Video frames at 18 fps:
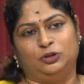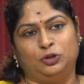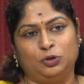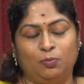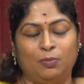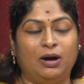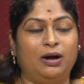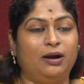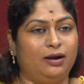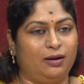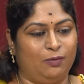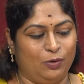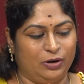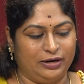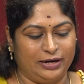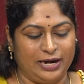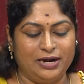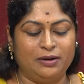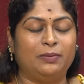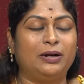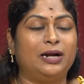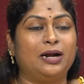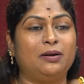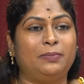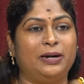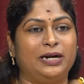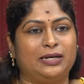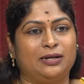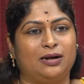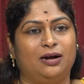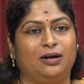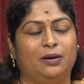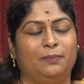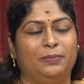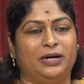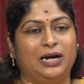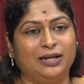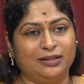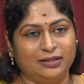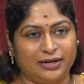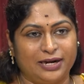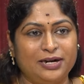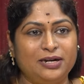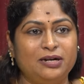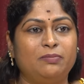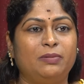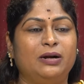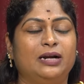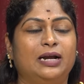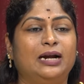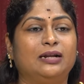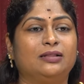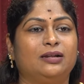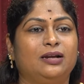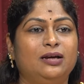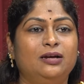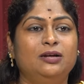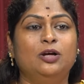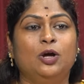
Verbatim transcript: சும்மா ஒரு ரெண்டு மணி நேரம் படிக்கிறாங்க அப்படின்னா அந்த ரெண்டு மணி நேரத்தில்